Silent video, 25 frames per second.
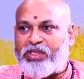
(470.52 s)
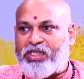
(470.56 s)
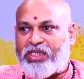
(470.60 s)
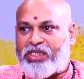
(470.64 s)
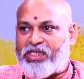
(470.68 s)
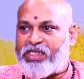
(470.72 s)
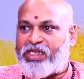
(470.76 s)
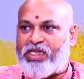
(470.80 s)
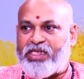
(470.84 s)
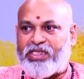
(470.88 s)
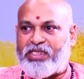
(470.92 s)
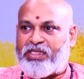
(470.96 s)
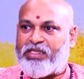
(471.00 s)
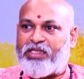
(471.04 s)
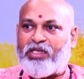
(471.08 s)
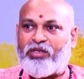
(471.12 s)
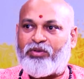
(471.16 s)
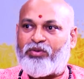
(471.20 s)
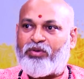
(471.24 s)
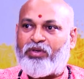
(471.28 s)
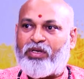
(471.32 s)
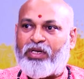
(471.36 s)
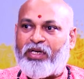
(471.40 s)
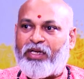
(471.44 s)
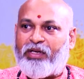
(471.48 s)
ఒక శిక్ష వేసింది
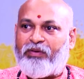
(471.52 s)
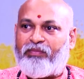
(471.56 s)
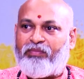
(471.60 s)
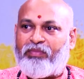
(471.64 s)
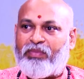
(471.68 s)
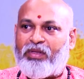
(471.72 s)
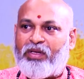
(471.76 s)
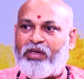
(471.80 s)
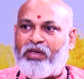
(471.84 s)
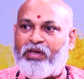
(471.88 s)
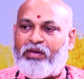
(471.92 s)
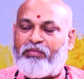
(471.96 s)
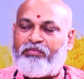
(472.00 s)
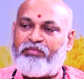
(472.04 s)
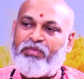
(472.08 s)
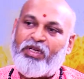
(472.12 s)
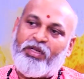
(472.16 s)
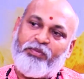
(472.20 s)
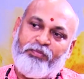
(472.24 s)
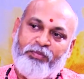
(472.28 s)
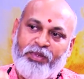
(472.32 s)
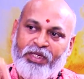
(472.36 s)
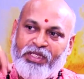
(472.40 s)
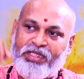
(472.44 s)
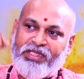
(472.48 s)
అనుకోండి
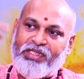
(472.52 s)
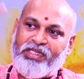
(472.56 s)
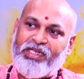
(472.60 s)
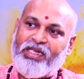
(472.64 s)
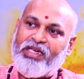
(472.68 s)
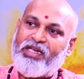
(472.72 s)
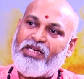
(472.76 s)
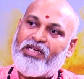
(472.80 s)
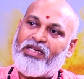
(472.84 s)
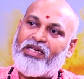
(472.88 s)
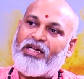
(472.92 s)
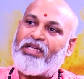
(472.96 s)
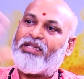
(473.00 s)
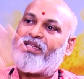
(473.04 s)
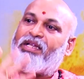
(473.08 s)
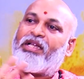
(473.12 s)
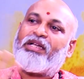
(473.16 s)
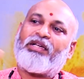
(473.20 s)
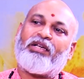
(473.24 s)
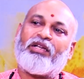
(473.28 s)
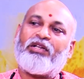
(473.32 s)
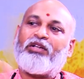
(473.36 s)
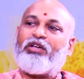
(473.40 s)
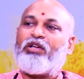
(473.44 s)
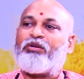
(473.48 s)
మీరు ప్రత్యేకంగా
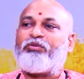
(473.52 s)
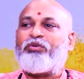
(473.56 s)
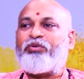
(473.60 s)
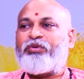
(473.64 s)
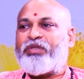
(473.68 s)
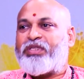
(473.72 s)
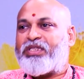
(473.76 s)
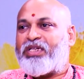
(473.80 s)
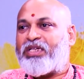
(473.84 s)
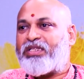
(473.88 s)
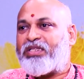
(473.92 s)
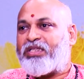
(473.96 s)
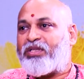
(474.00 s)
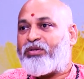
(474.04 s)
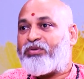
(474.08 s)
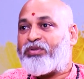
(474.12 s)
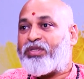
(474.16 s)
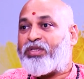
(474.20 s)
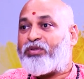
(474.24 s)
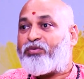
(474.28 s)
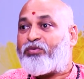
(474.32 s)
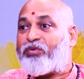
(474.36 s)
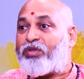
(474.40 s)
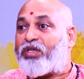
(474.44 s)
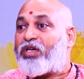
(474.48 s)
నరకంలో అనుభవించాల్సిన
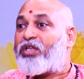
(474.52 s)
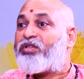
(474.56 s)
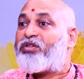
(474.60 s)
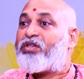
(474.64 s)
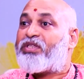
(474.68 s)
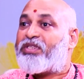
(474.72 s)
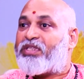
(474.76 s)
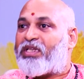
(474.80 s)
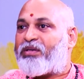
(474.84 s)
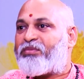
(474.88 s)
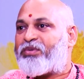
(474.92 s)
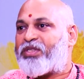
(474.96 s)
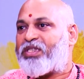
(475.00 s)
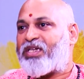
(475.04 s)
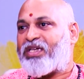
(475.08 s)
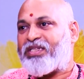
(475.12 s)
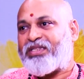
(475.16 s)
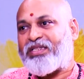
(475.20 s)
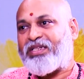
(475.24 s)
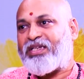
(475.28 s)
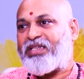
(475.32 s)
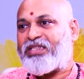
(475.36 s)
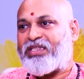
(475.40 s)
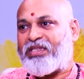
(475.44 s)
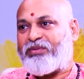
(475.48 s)
అవసరం ఉండదు అని
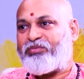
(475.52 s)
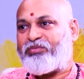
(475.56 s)
ధర్మశాస్త్రాలు